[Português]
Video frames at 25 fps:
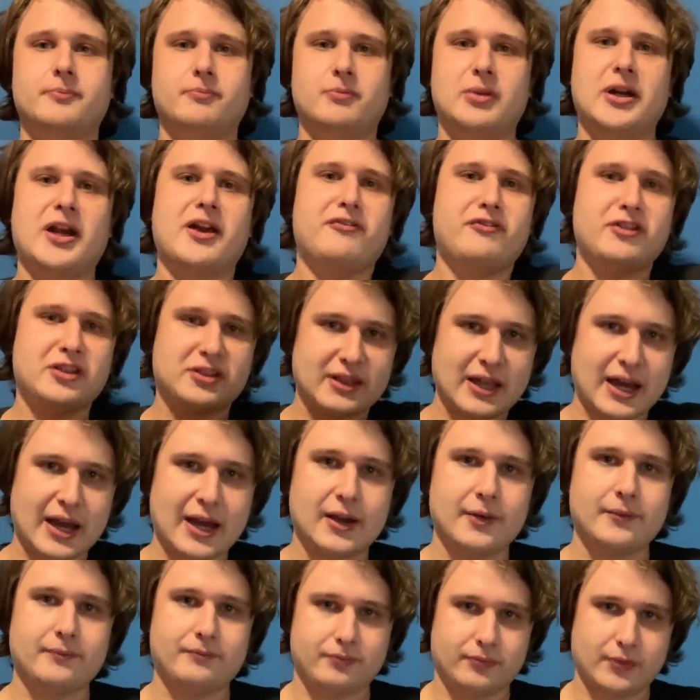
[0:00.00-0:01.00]
para
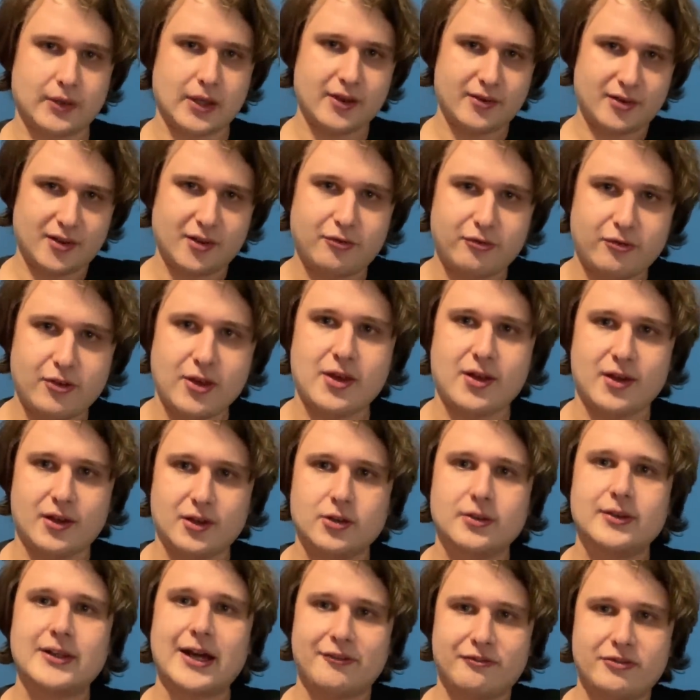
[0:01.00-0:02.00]
evitar esse fim
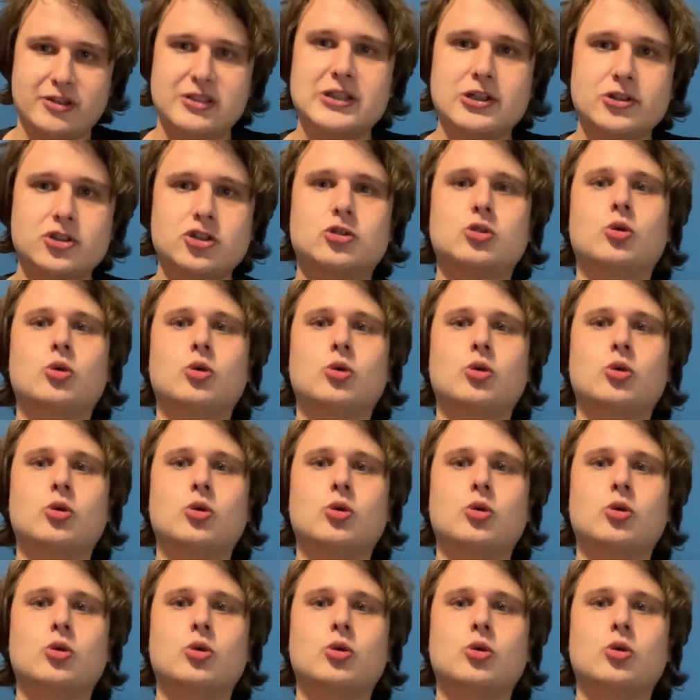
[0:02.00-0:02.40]
da vida de